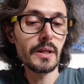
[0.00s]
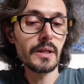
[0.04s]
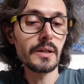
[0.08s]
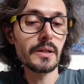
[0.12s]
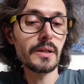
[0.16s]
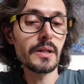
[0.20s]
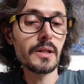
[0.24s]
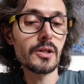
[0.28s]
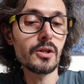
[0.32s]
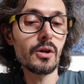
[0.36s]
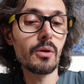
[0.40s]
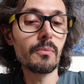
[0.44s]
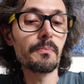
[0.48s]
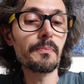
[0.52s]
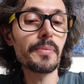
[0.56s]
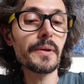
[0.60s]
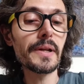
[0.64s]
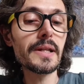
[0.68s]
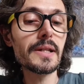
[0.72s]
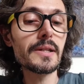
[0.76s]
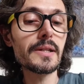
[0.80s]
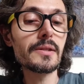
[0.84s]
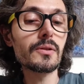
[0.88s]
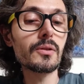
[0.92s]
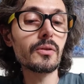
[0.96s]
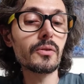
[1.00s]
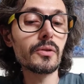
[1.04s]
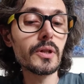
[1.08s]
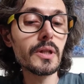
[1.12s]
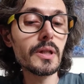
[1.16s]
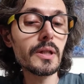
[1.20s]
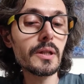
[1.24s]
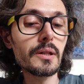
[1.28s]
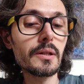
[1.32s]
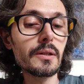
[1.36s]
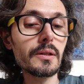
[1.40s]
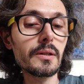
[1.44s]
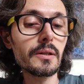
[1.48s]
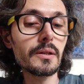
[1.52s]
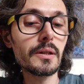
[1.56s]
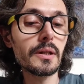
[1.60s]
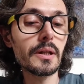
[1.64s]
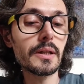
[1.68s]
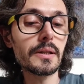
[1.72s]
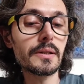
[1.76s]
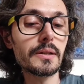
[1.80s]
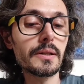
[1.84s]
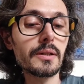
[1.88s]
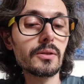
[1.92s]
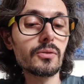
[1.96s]
des hommes préhistoriques,
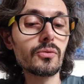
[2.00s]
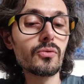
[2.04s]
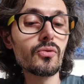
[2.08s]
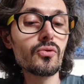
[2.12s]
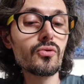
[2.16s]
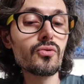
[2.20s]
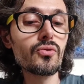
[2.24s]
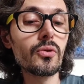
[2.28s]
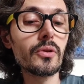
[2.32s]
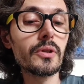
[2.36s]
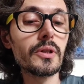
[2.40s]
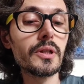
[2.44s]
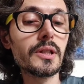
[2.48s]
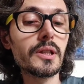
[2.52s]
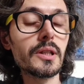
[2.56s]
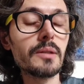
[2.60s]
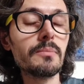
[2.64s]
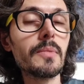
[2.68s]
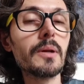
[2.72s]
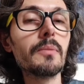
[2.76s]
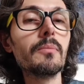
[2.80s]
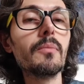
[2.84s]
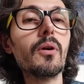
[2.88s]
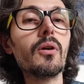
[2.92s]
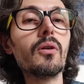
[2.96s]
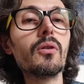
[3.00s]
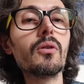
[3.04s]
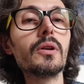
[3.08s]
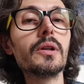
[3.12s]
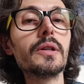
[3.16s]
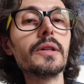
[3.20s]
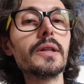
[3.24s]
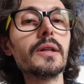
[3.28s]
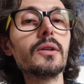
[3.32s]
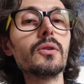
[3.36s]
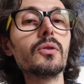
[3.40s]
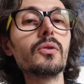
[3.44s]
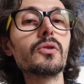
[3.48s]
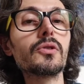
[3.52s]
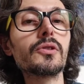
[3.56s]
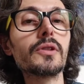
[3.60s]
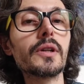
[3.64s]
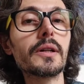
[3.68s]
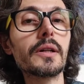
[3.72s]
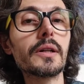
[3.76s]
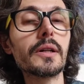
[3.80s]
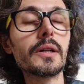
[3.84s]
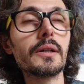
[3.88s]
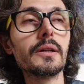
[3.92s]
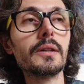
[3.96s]
était toujours intimement lié au
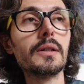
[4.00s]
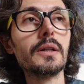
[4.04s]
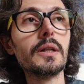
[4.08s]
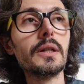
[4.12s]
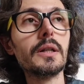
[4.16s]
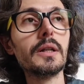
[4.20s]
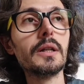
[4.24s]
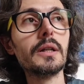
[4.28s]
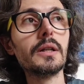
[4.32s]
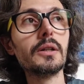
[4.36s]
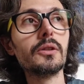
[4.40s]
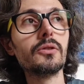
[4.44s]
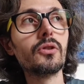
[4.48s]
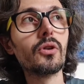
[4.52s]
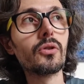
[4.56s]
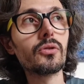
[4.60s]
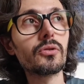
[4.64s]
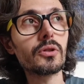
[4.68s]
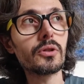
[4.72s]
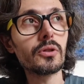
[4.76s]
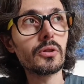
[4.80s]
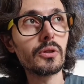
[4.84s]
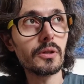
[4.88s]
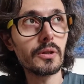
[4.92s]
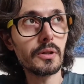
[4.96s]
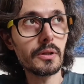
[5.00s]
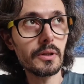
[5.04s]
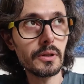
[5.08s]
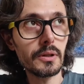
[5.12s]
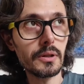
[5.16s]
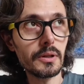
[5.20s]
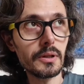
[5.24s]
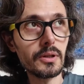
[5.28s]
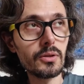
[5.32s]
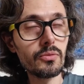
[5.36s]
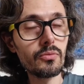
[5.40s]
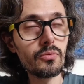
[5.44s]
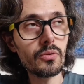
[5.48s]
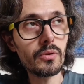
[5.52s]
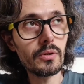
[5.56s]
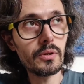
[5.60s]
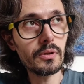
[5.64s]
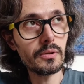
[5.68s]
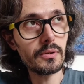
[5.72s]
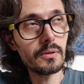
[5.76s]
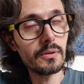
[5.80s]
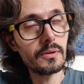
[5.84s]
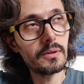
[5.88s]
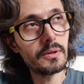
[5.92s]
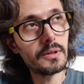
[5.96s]
sacré. Donc, euh,
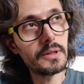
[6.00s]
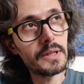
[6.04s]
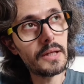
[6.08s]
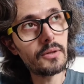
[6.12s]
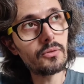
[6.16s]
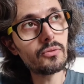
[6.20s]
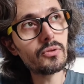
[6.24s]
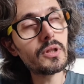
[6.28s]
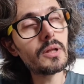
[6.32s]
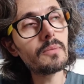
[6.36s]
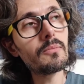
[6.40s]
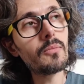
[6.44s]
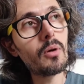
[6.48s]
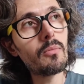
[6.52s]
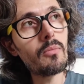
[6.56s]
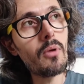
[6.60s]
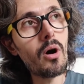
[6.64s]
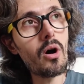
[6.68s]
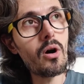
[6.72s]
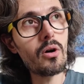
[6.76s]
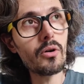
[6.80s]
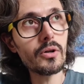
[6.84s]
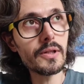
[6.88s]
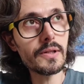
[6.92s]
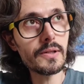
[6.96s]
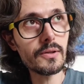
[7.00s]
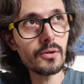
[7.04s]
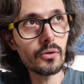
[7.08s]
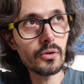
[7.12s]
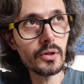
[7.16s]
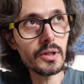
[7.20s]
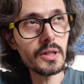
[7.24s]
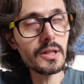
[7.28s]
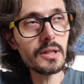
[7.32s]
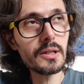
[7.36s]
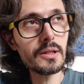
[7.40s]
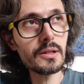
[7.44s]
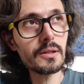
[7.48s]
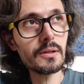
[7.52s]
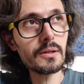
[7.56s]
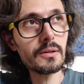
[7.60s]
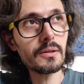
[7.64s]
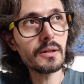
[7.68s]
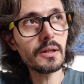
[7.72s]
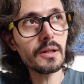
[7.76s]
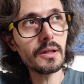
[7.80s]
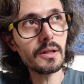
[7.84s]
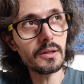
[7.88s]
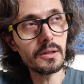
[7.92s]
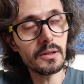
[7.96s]
euh, il y a eu des moments historiques,
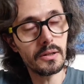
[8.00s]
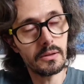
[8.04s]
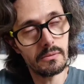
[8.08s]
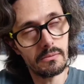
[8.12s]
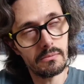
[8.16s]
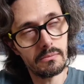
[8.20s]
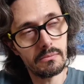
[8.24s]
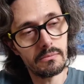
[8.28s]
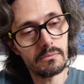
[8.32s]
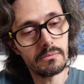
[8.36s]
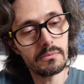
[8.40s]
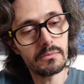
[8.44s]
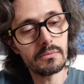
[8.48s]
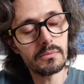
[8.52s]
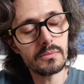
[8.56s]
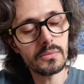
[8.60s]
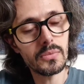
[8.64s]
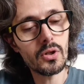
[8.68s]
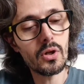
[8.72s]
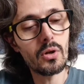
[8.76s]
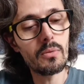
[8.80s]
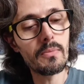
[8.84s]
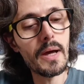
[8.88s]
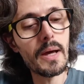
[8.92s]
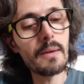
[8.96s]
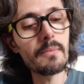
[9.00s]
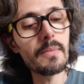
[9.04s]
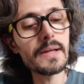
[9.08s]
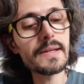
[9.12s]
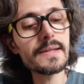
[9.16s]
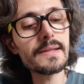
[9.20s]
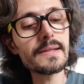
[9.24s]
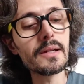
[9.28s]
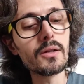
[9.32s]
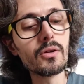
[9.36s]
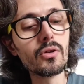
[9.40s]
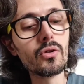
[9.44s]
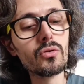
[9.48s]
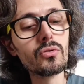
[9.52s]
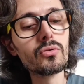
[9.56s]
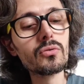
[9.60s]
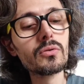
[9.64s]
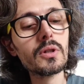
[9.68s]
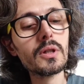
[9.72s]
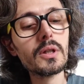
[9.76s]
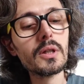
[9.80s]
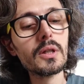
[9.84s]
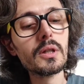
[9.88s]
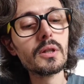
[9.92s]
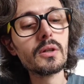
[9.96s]
et euh, quand même assez
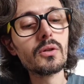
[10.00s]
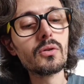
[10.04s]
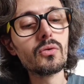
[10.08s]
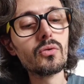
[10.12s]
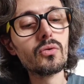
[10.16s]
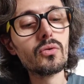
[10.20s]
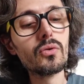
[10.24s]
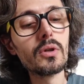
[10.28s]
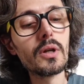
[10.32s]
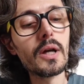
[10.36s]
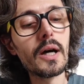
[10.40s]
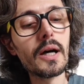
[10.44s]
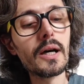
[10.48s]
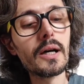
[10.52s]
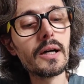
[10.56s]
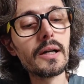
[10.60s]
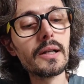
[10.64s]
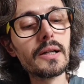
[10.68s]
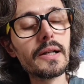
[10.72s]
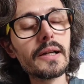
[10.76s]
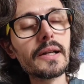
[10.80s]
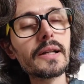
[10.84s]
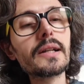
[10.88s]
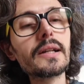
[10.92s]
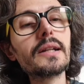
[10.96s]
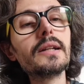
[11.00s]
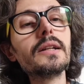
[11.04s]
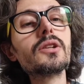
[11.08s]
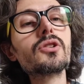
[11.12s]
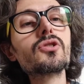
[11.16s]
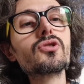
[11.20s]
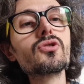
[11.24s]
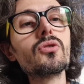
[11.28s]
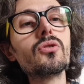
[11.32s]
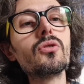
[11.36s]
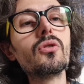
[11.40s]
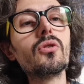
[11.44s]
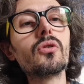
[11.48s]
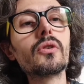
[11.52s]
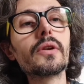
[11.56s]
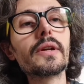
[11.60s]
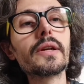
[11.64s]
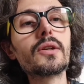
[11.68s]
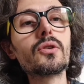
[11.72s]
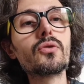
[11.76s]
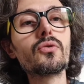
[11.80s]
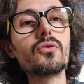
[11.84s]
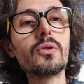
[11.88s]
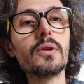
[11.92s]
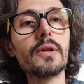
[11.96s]
longs, où les religions ont
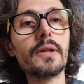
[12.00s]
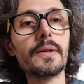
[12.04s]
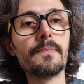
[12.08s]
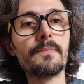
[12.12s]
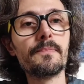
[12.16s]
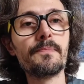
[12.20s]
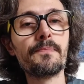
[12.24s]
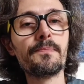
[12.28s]
reculé.